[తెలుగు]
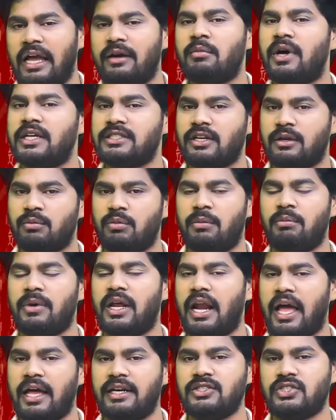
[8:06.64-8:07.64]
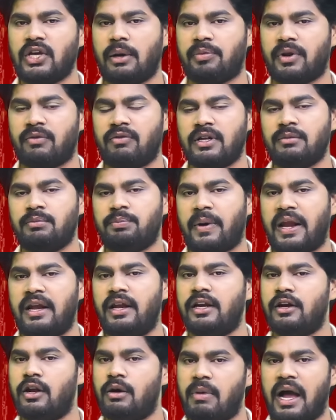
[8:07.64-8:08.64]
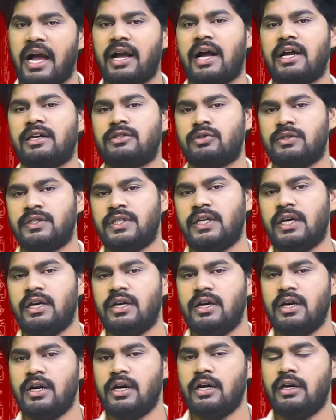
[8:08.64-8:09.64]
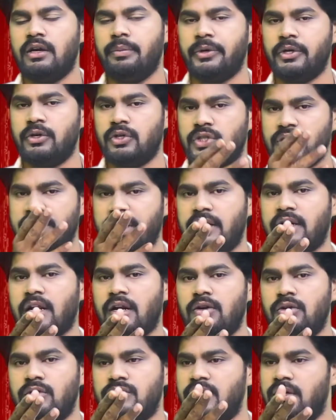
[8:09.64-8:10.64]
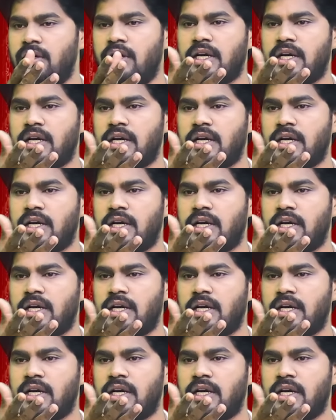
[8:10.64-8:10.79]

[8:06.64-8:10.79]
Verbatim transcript: బ్లాక్ బాస్టర్ బొమ్మ లారీ చాప్టర్ వన్ పల్లెల్లో బాగా ఆడుతుంది ఇప్పుడు థియేటర్లు